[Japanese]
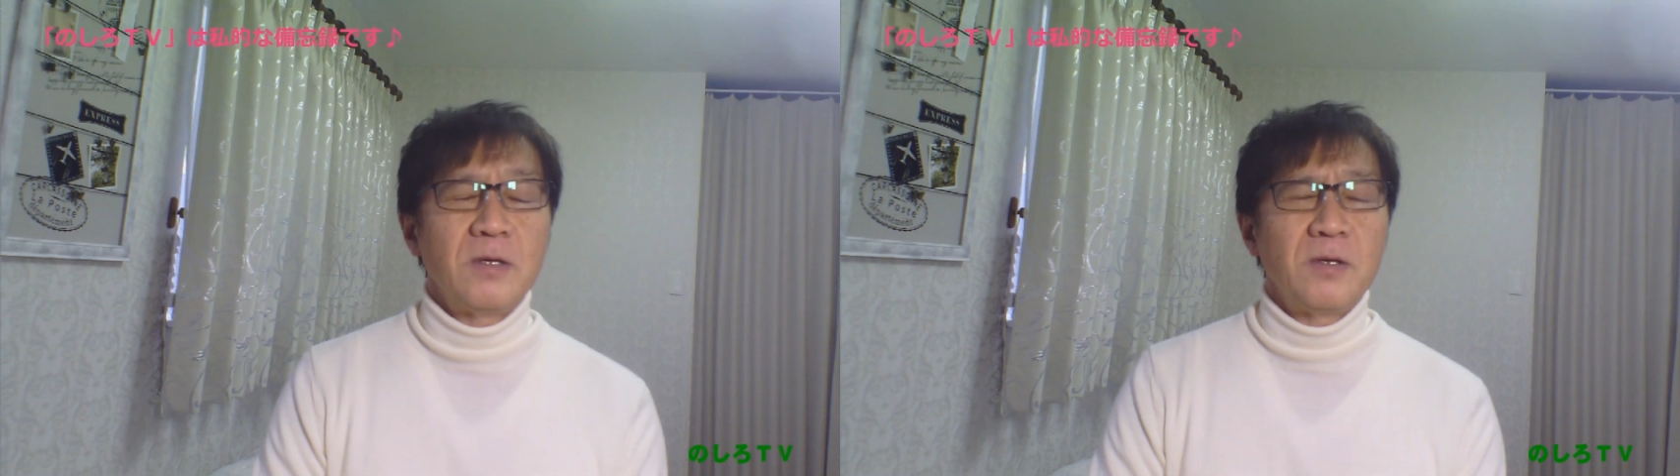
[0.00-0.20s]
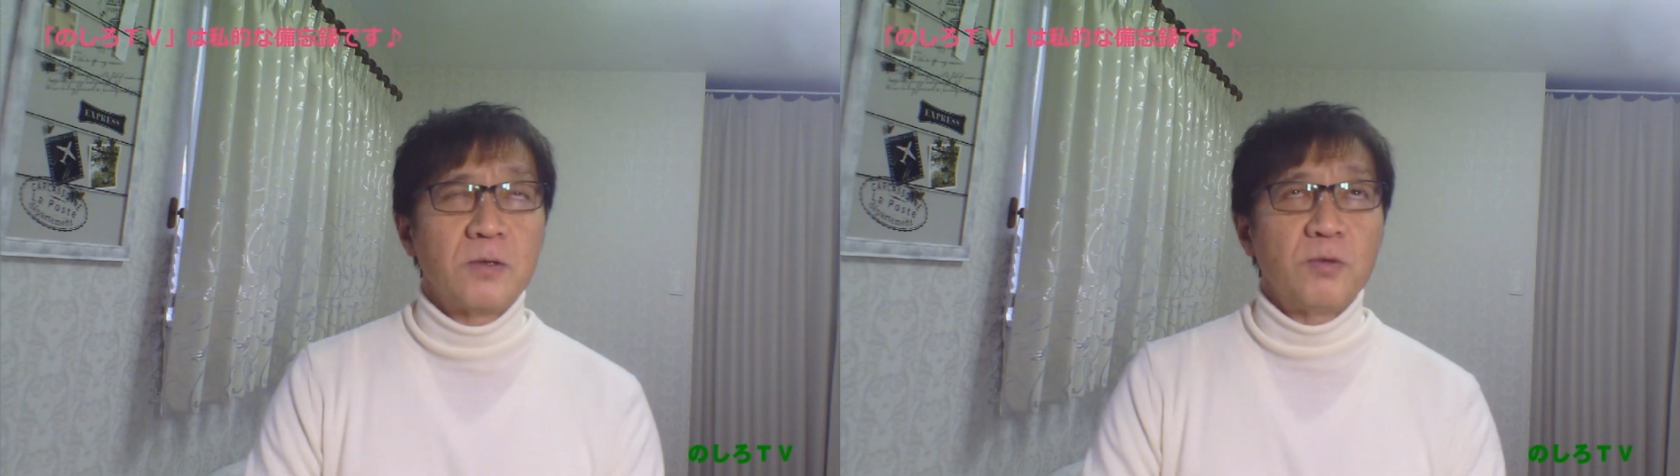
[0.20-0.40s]

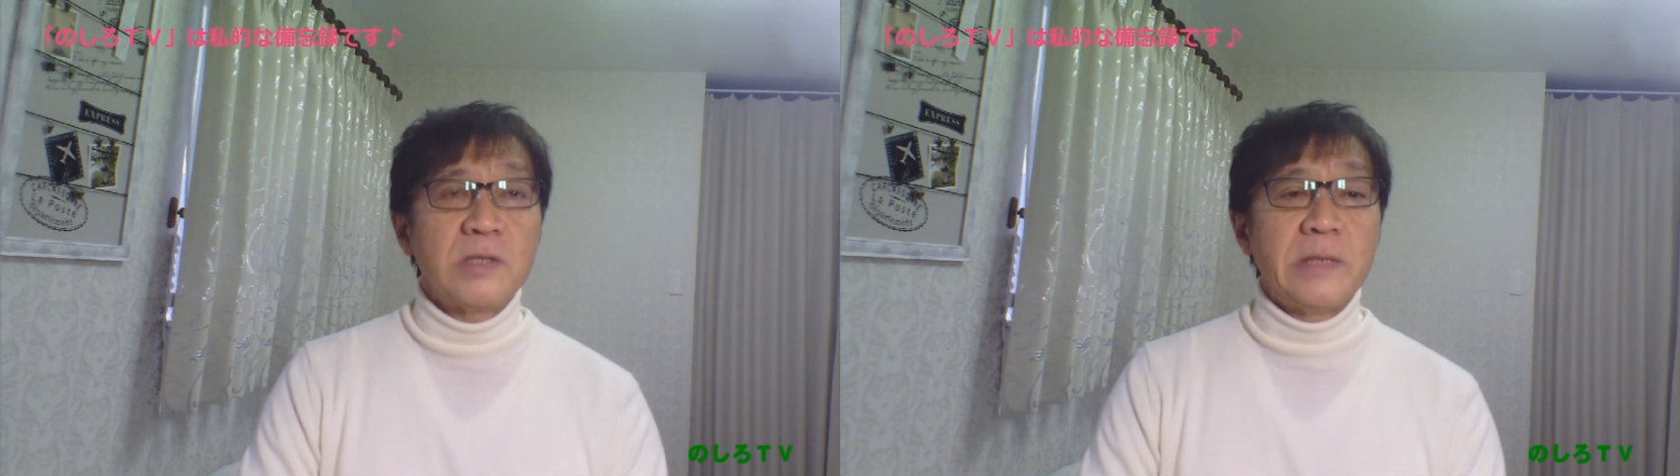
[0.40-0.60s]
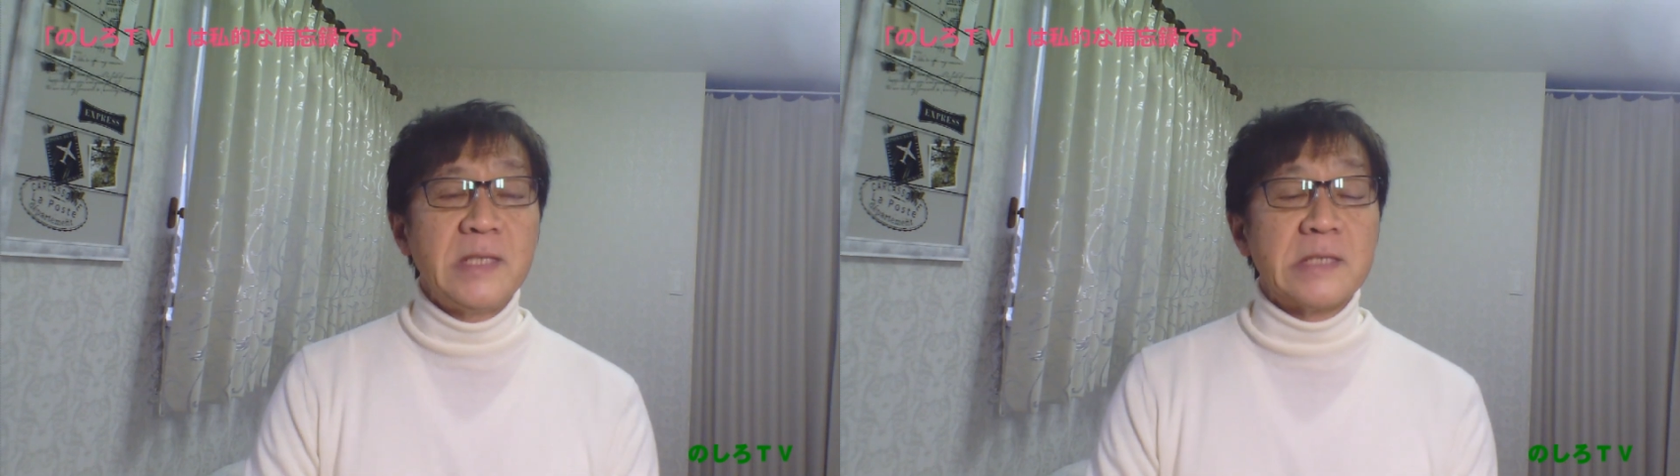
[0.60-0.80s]
このた
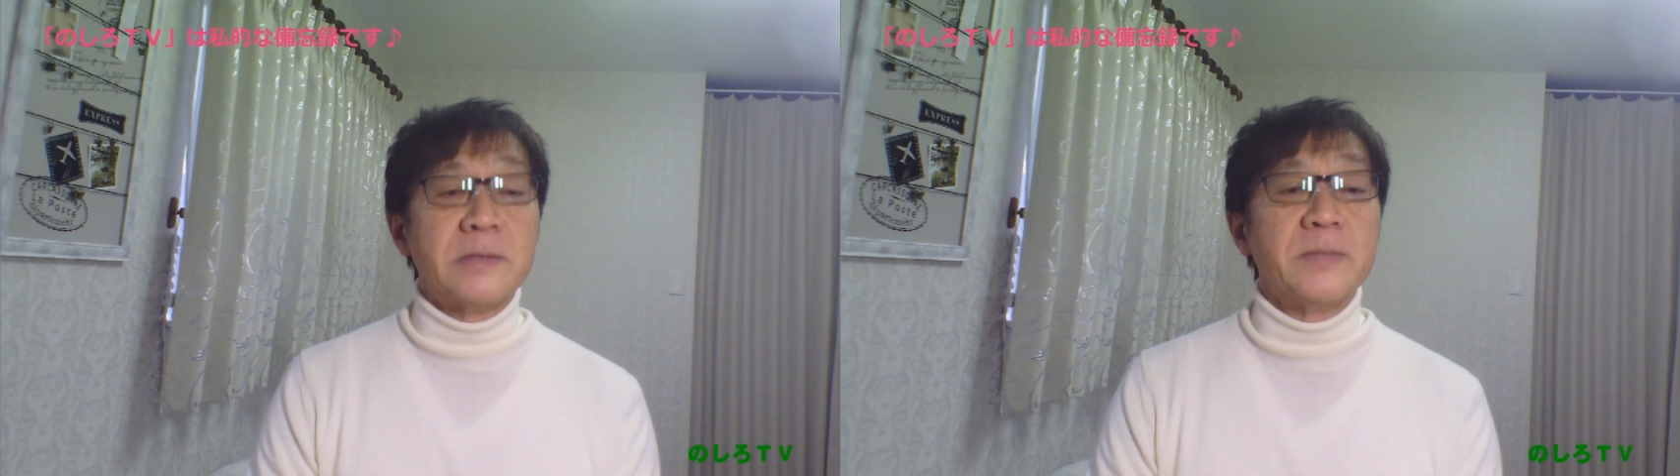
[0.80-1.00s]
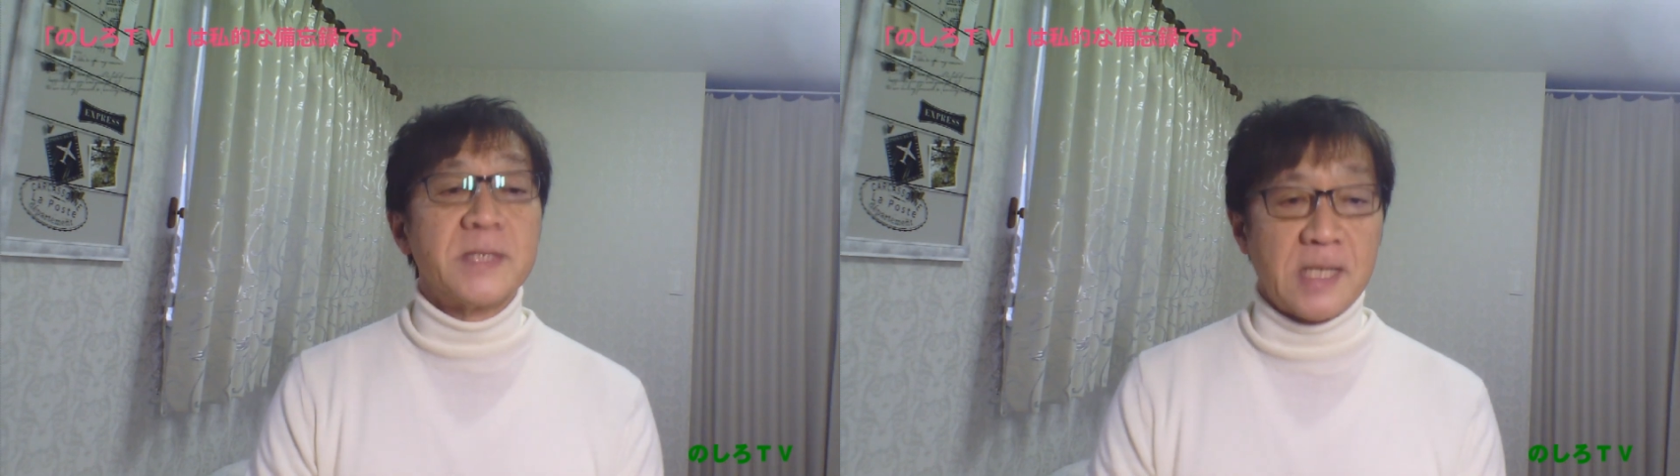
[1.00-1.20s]
めに始めま
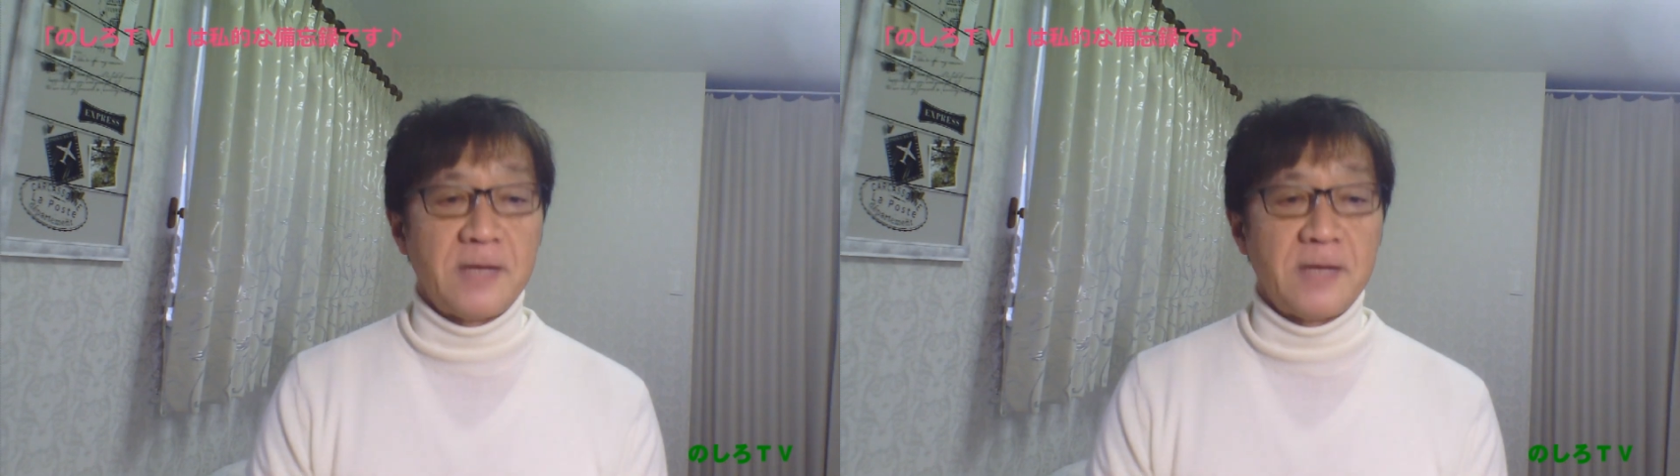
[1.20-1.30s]
した。